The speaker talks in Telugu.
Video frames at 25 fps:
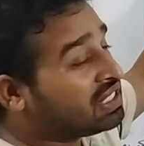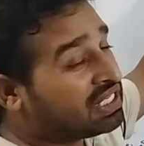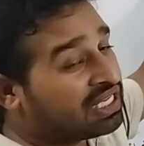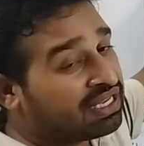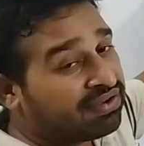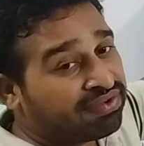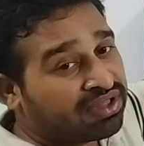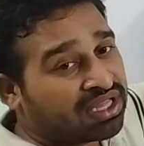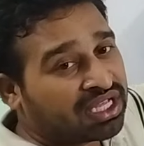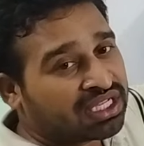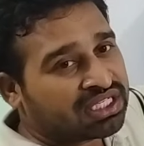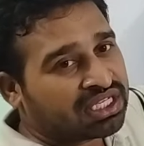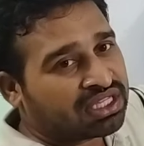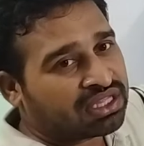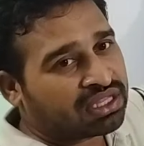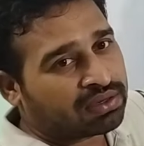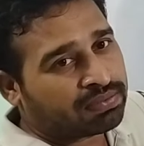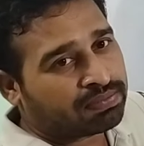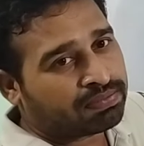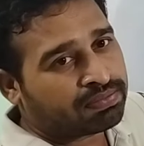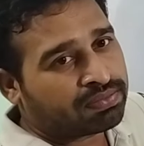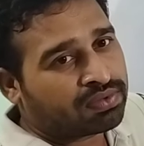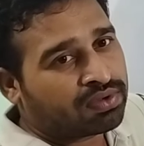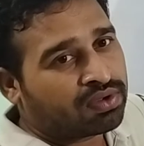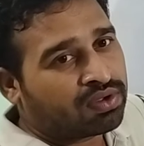జీవిత
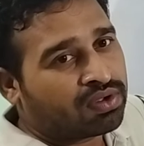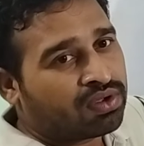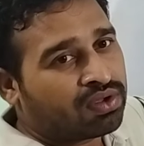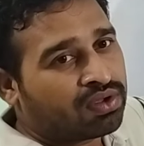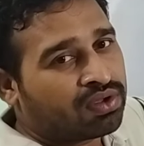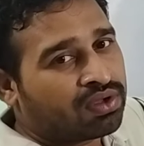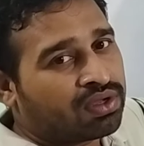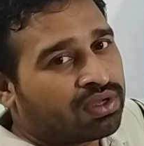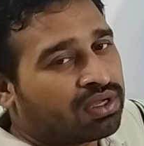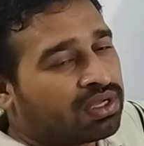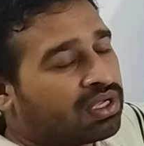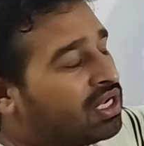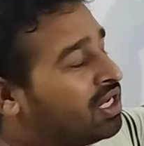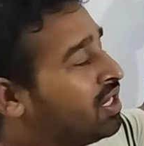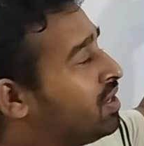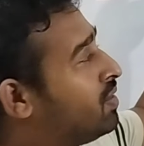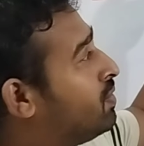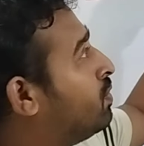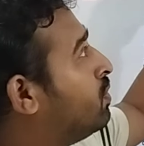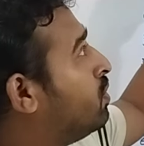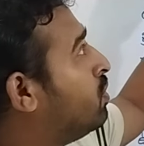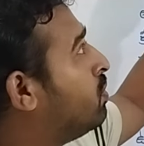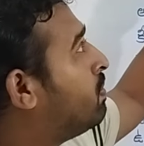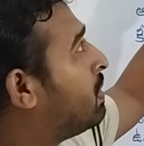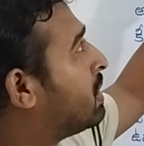చిత్రం ఈ
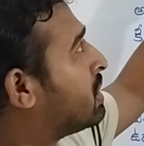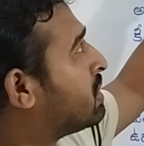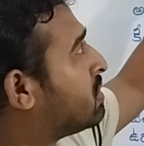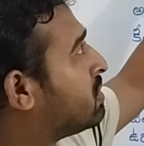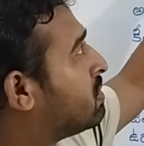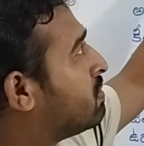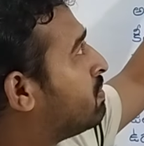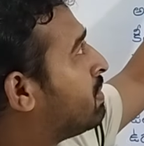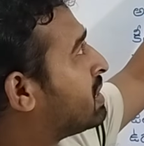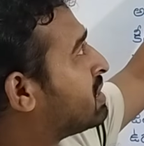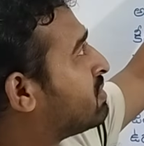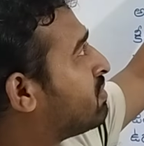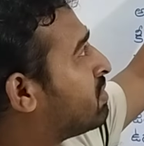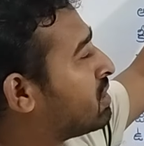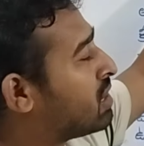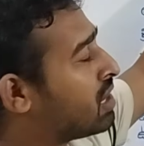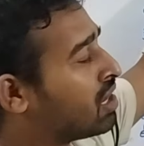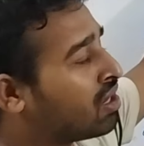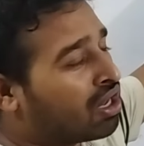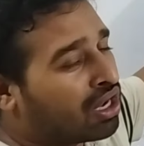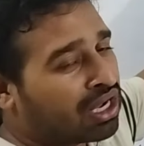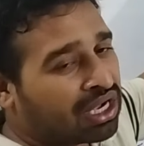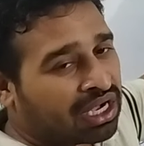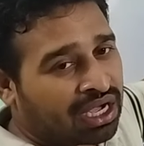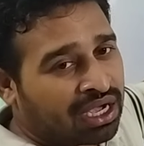డూడు బస
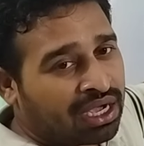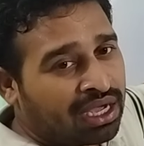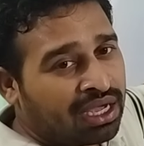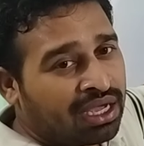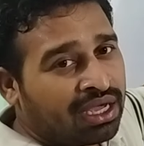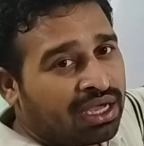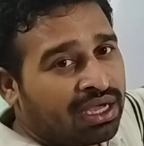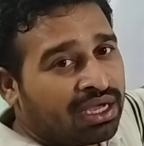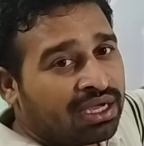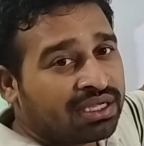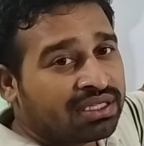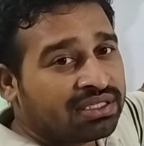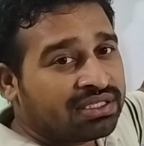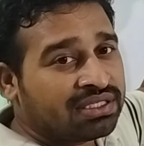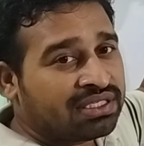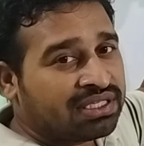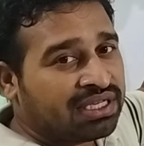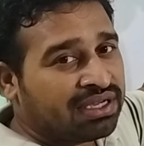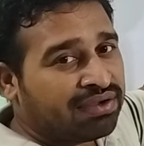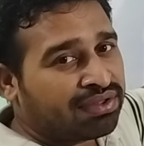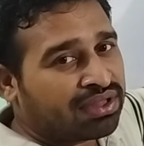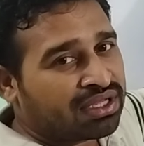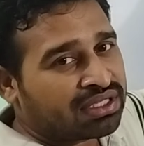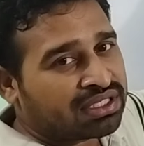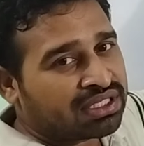బసవన్నల యొక్క
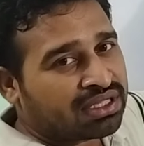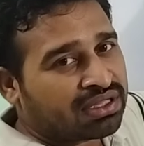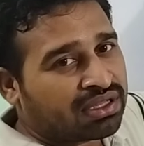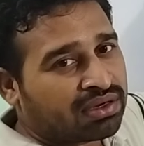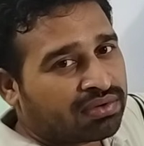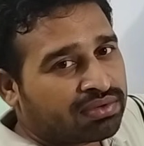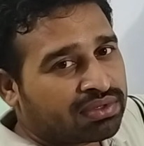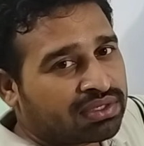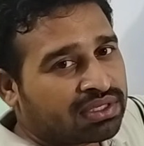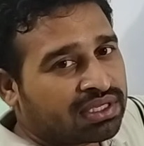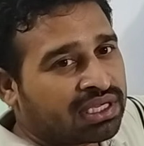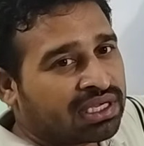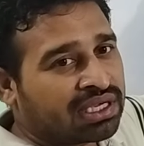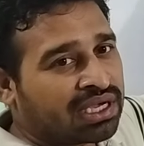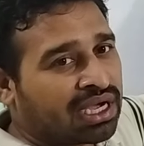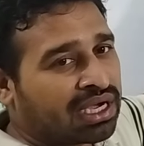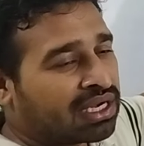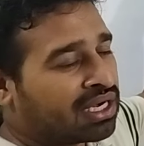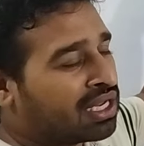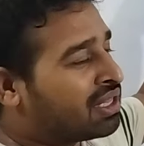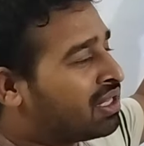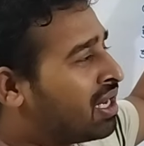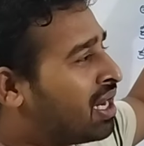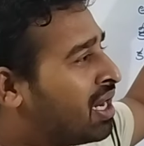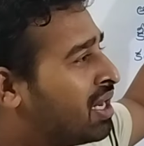జీవిత చిత్రం ఈ
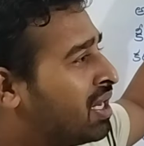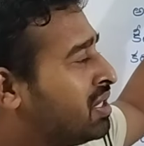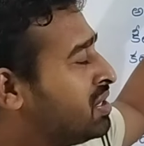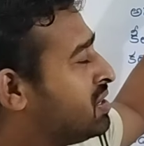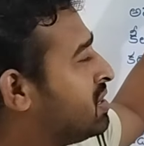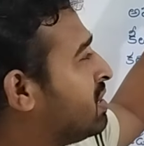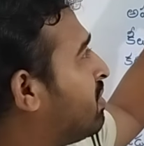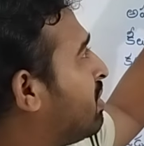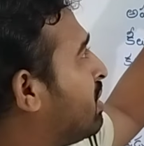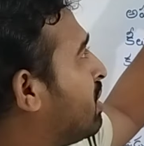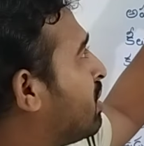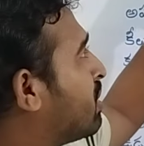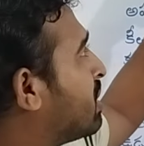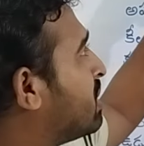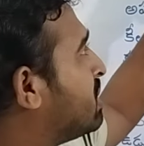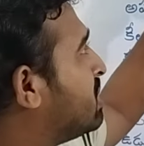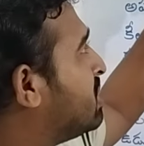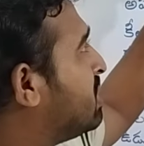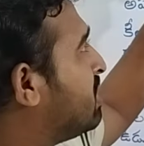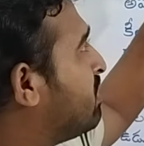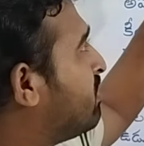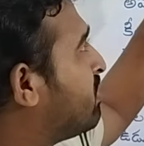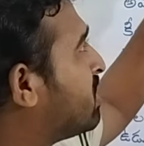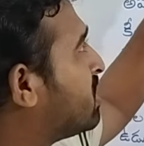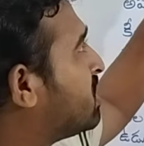గంగిరెద్దులు ఆడించే వాళ్ళ యొక్క
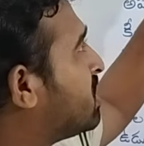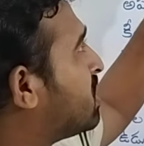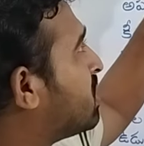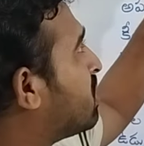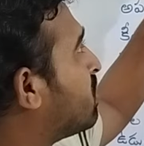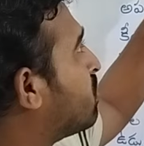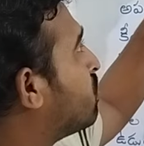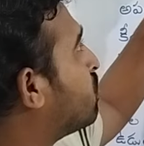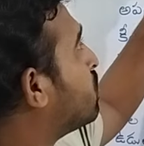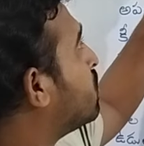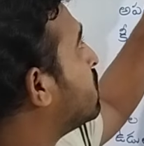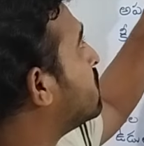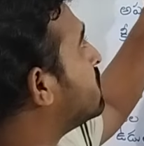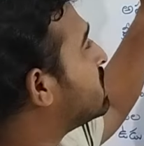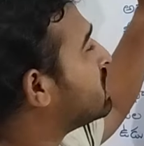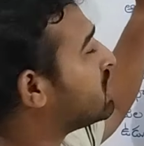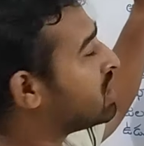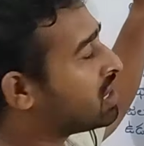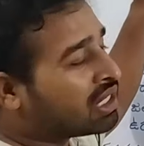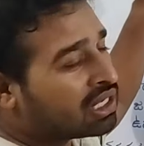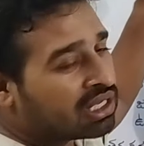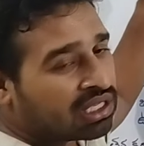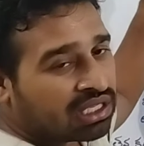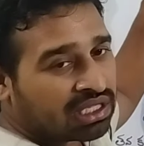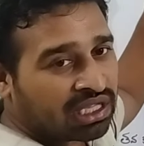జీవిత చిత్రం గురించి
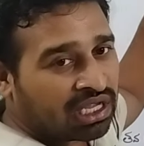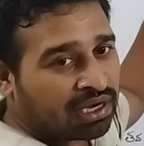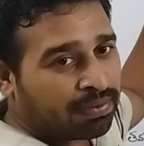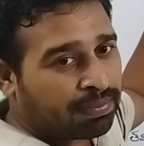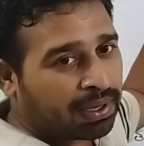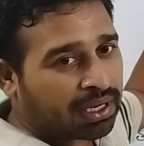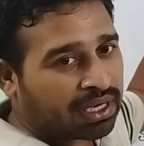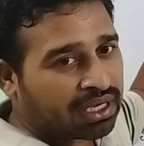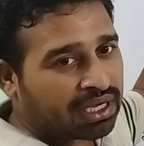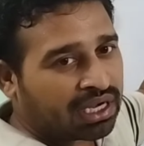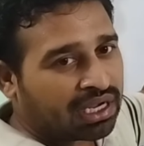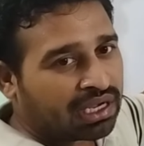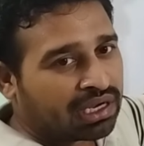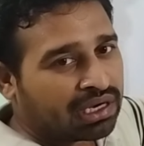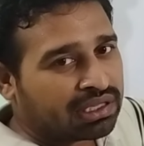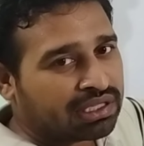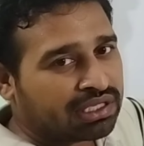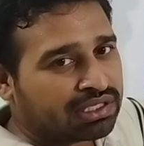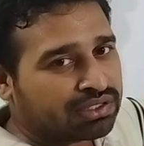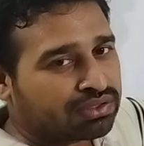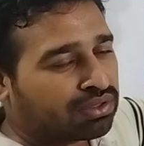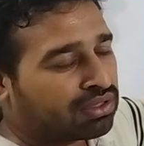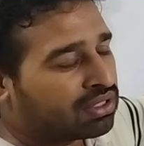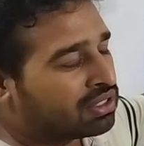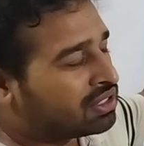దీని ప్రక్రియ
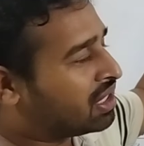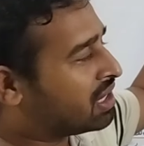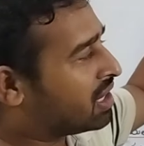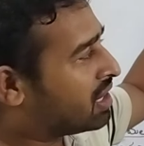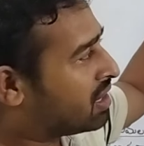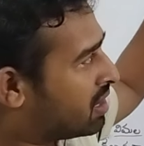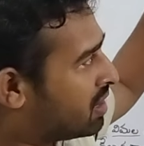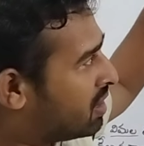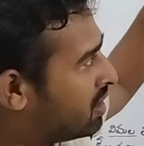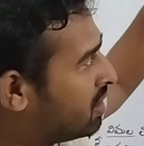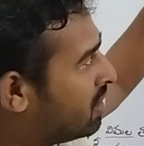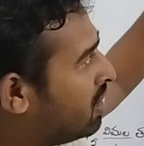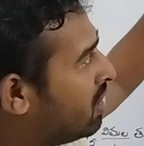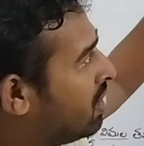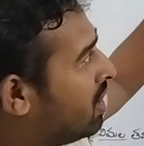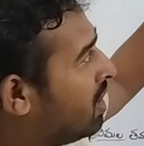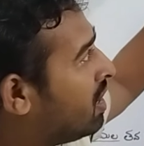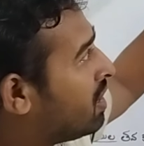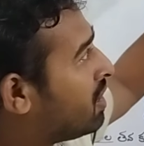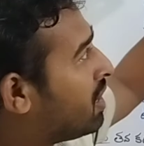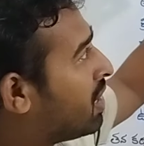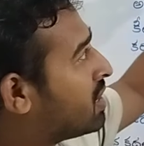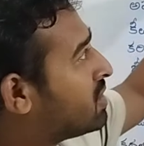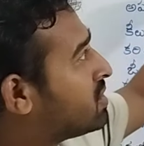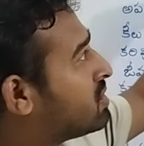తీసుకోవడం జరిగిందండి
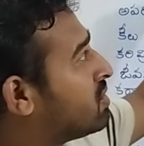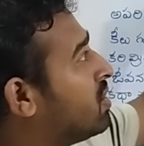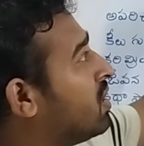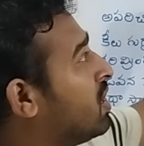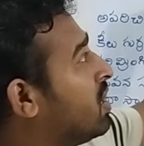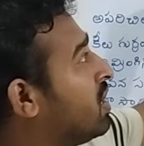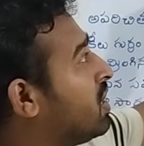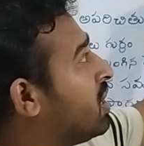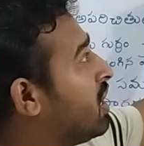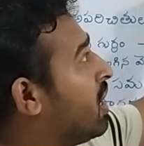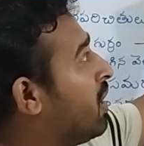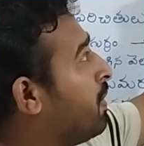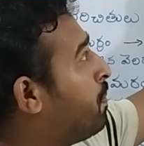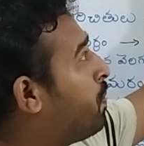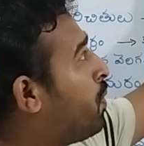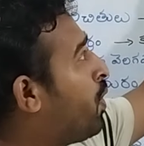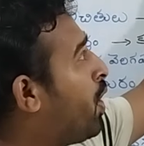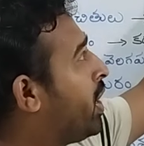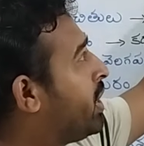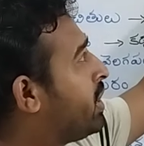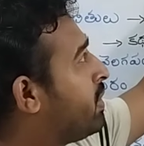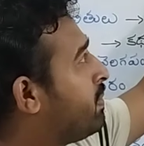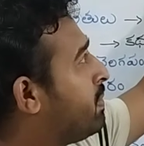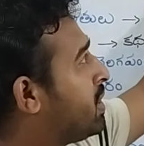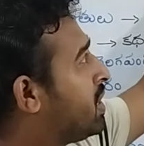నెక్స్ట్ ఏ
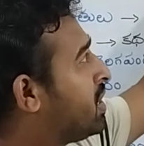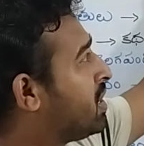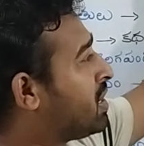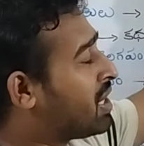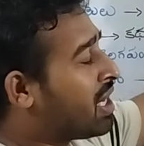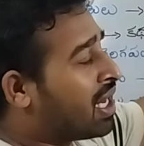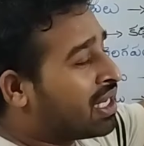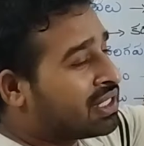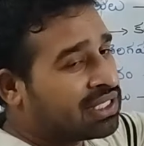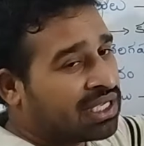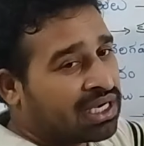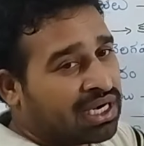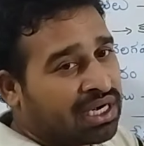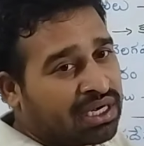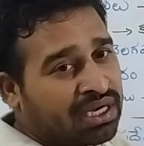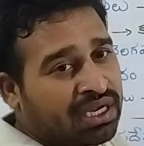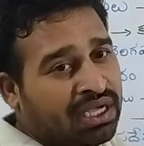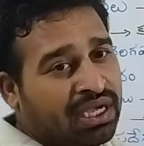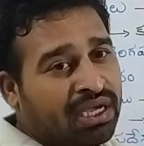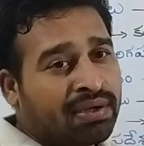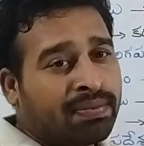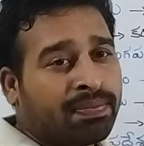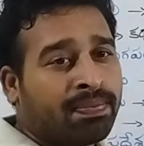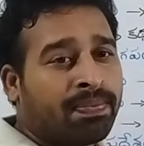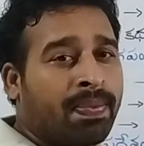పాయింట్ మీద
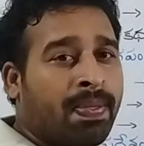రాశారంటే